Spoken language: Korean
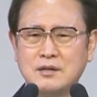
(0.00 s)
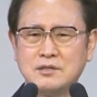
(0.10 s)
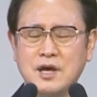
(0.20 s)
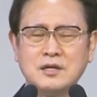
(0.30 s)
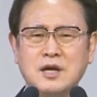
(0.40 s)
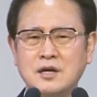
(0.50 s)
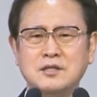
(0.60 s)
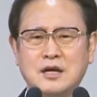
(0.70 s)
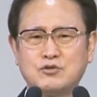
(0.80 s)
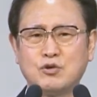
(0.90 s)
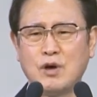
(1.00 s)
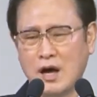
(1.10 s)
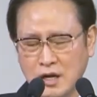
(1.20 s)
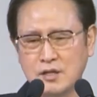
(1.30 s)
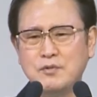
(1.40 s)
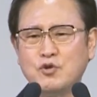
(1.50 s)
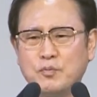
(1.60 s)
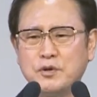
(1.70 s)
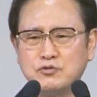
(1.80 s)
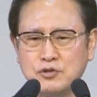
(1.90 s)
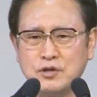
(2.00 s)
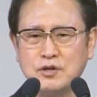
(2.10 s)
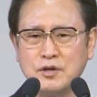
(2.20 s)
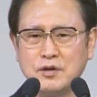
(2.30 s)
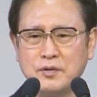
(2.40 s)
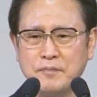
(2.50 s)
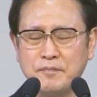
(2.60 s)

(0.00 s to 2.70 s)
세상은 낮춰도 하나님이 높여주시는 거예요.